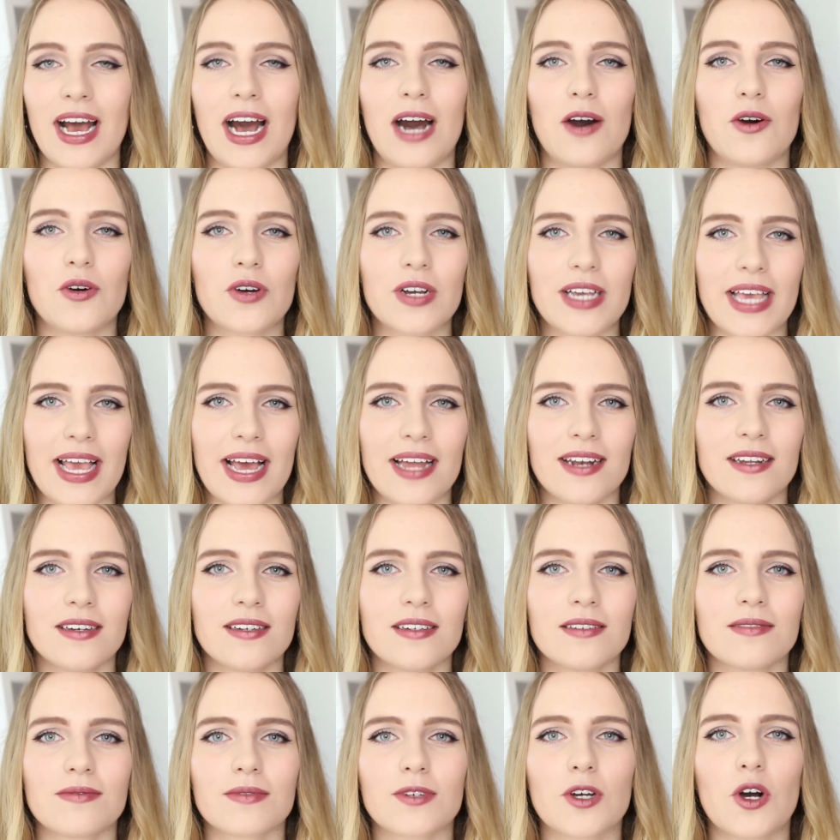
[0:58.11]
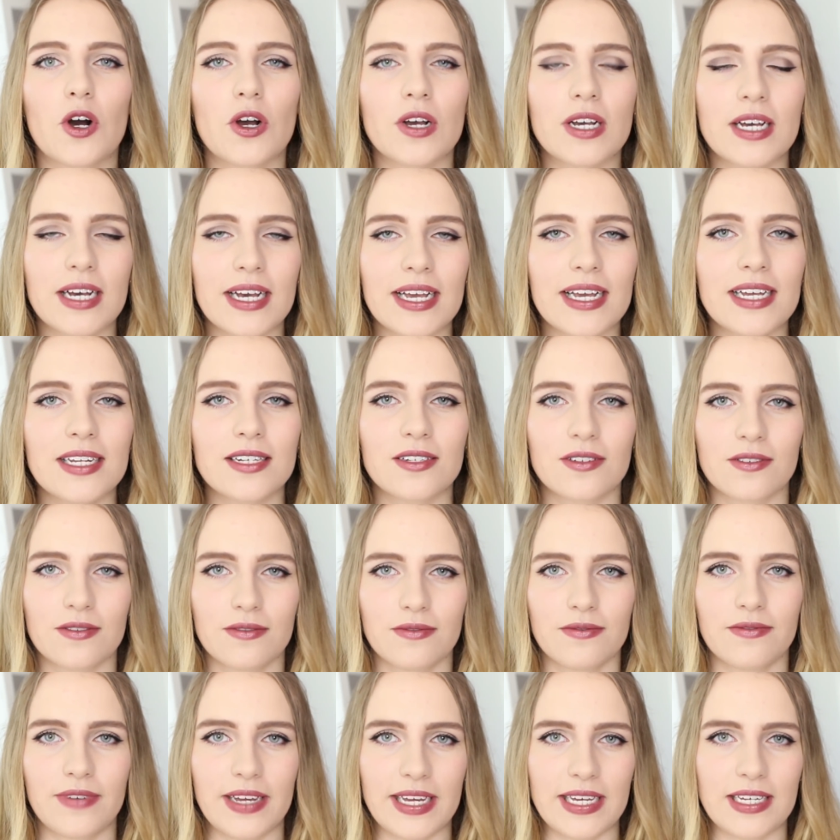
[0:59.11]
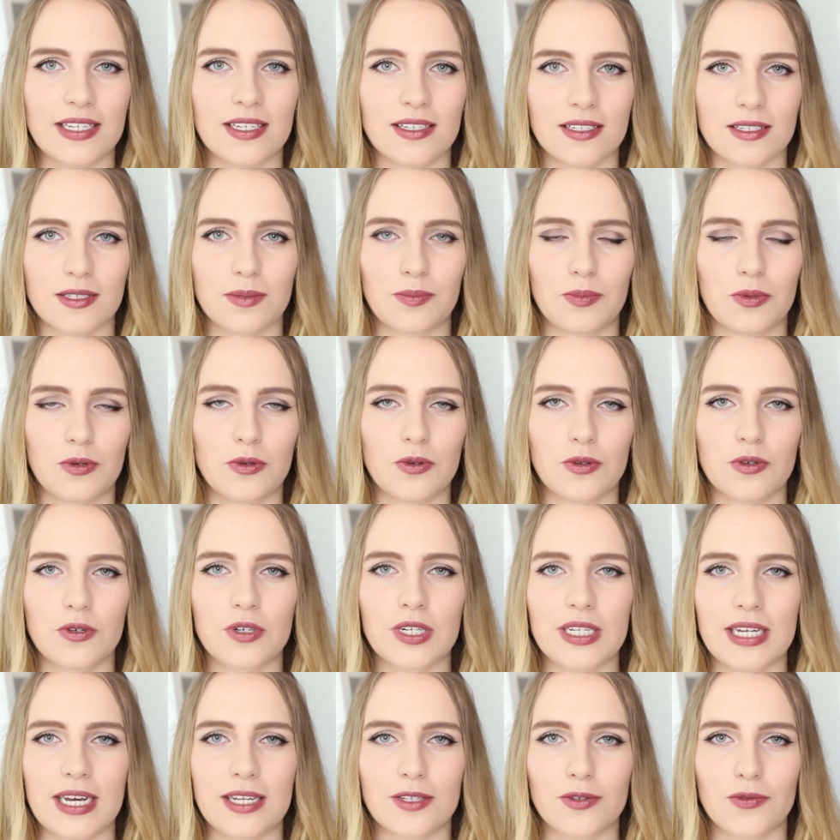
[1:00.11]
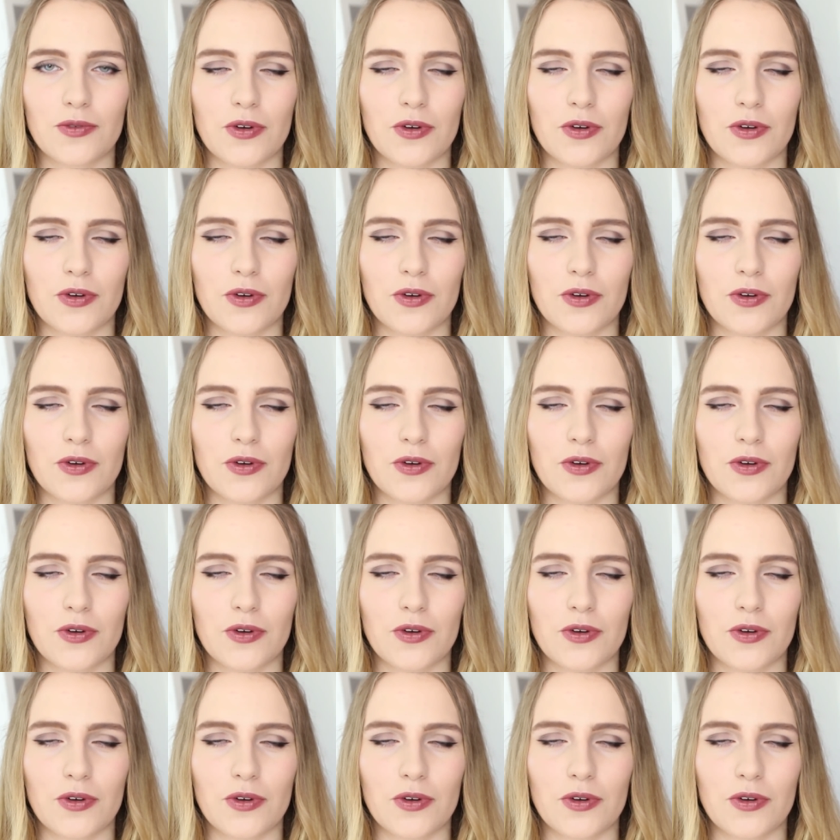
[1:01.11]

auch gerne konkret welches Produkt, also